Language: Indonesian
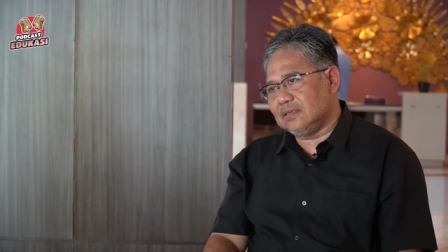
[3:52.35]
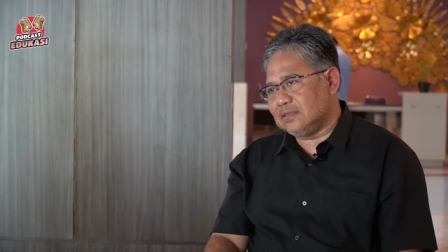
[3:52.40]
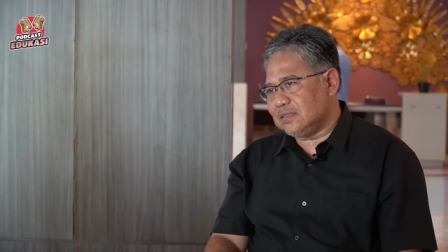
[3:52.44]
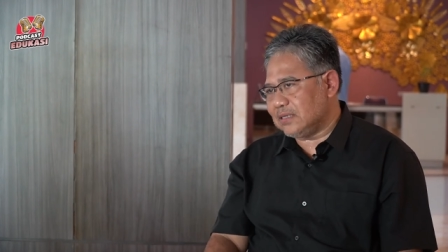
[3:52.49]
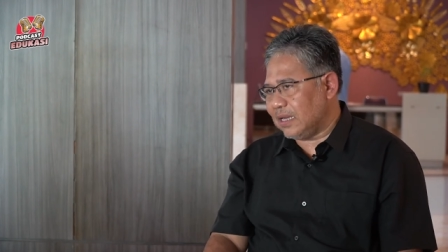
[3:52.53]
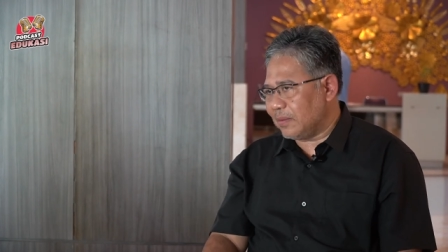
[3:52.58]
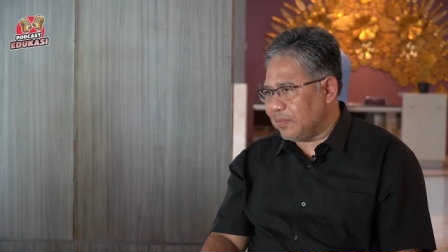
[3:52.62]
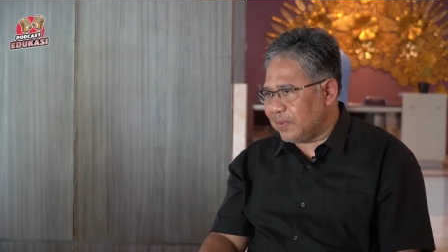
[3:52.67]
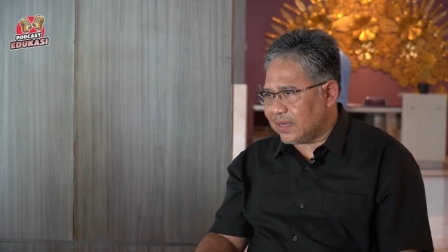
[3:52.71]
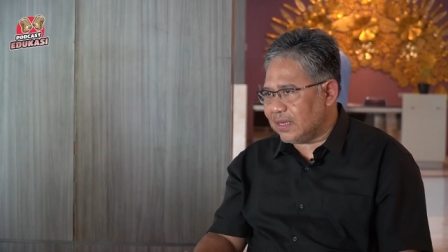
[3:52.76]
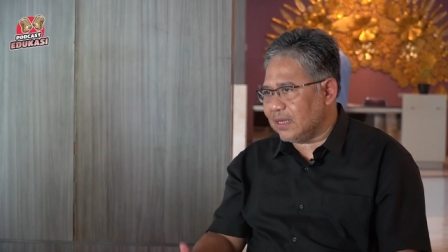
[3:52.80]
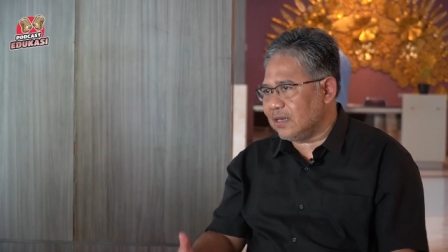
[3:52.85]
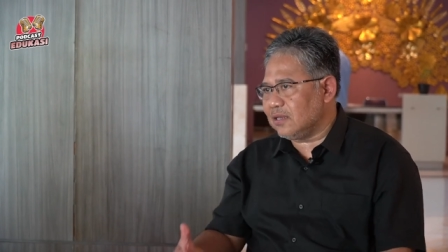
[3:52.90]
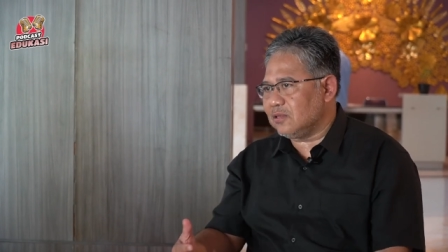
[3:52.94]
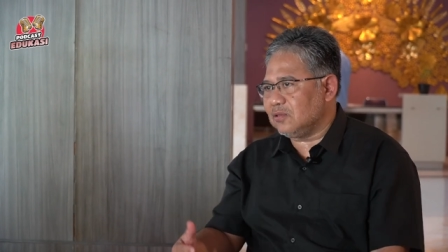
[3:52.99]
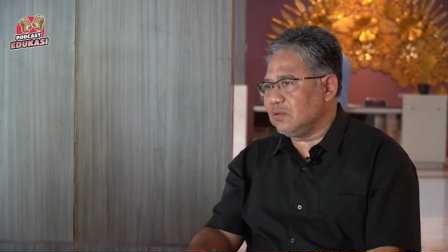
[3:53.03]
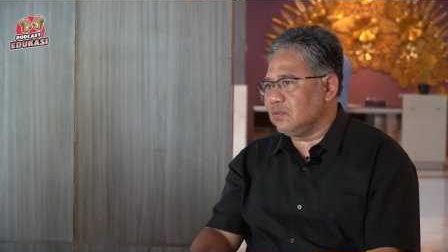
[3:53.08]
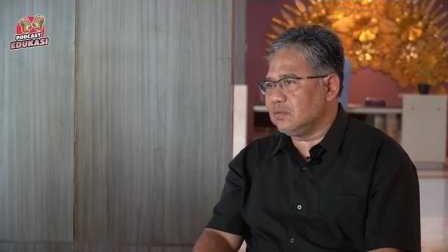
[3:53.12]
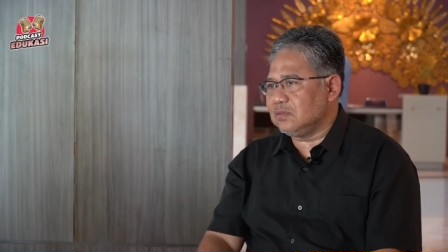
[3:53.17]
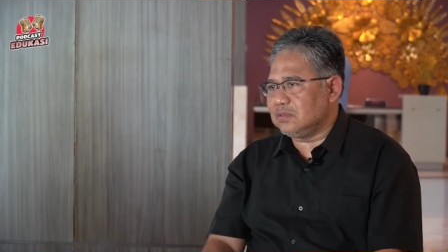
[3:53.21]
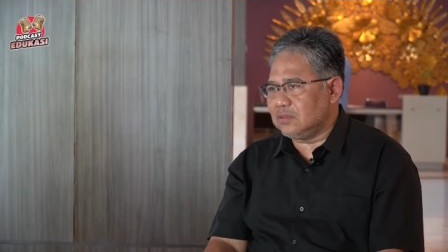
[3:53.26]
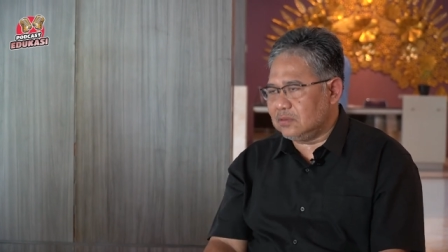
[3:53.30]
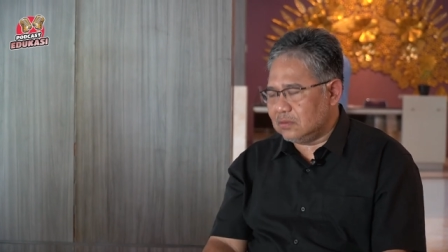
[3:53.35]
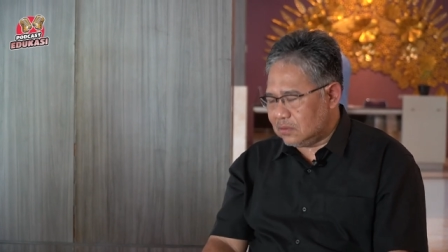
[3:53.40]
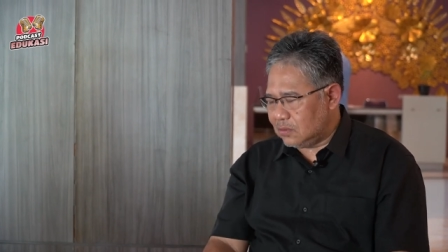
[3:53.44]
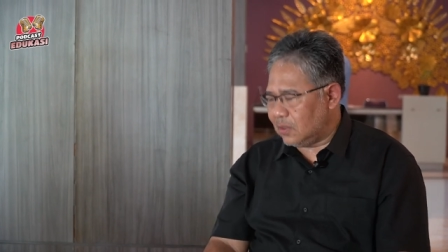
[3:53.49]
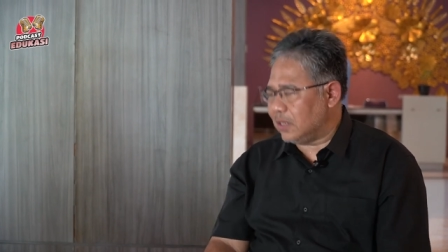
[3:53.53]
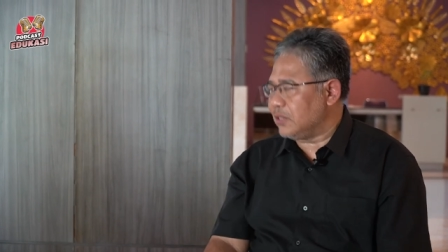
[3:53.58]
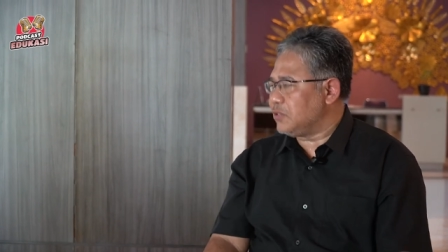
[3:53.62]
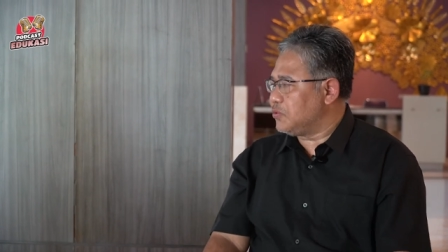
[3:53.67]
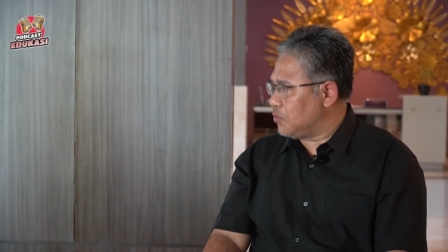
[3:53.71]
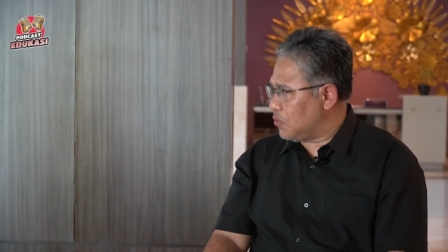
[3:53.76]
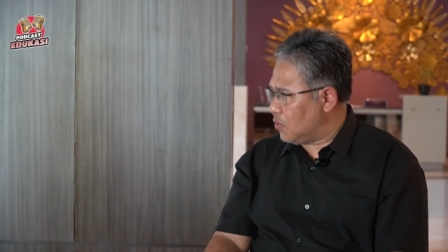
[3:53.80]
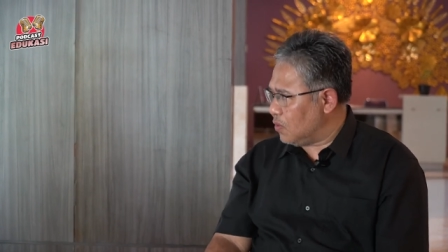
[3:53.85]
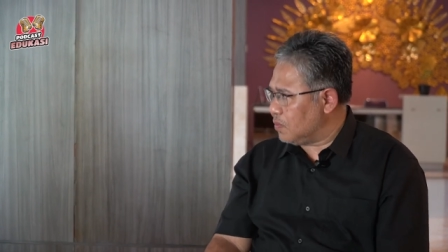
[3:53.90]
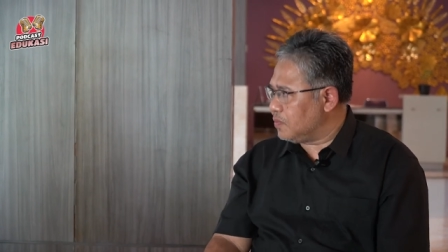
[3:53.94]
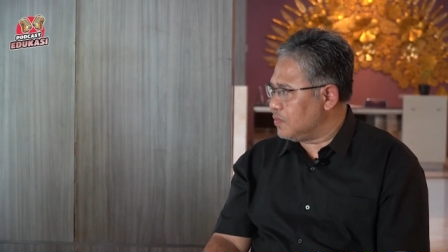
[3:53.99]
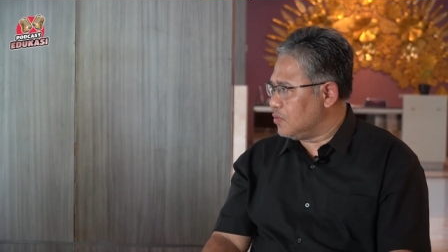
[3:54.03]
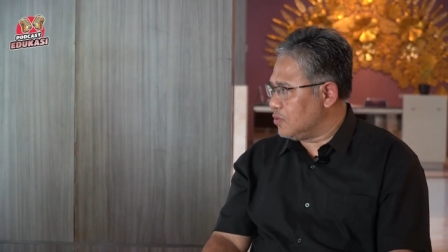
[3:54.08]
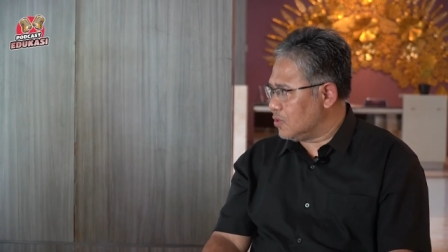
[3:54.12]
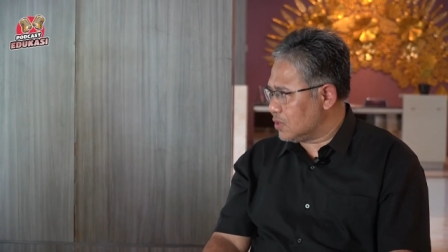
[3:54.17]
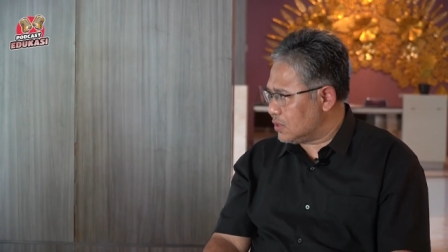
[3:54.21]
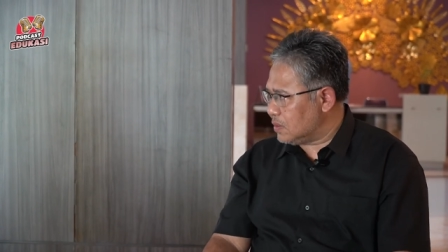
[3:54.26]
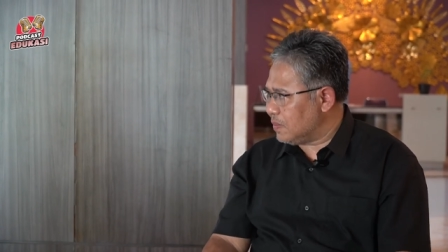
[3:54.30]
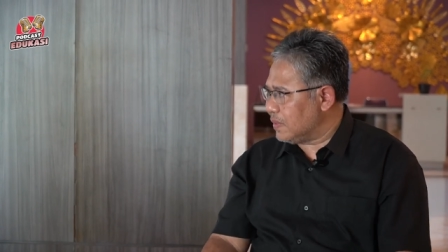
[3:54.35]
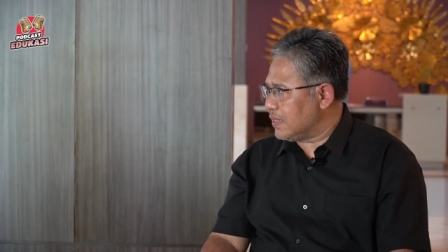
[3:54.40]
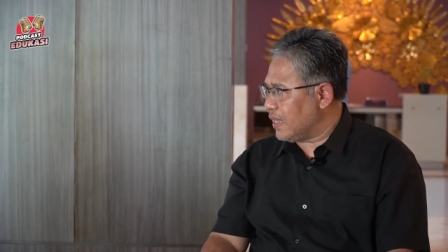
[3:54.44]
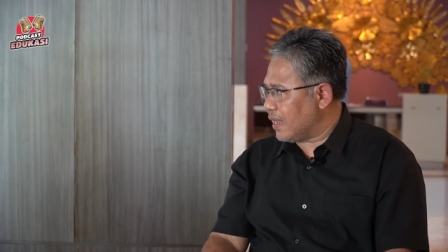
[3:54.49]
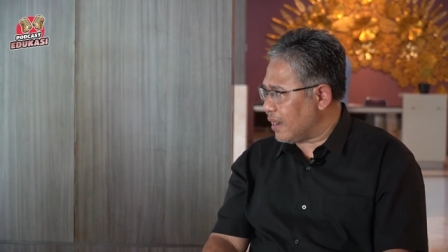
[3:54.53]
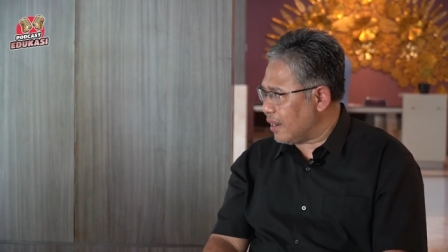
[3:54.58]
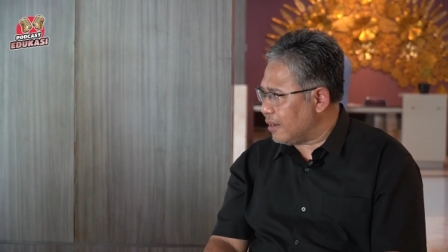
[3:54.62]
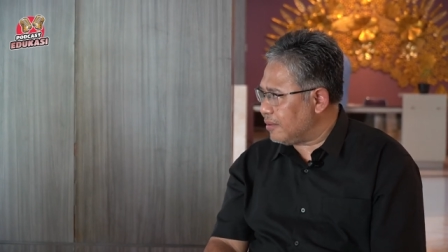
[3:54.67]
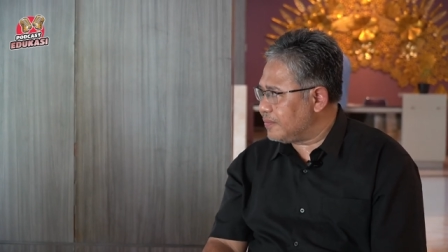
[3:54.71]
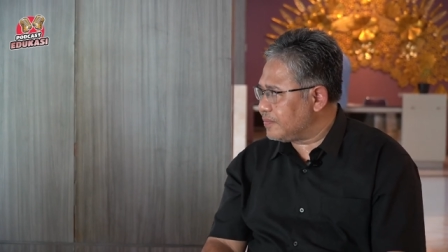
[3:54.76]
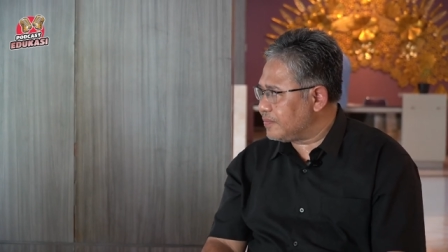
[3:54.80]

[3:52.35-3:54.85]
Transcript: saya pikir itu sudah cukup untuk ya. sementara.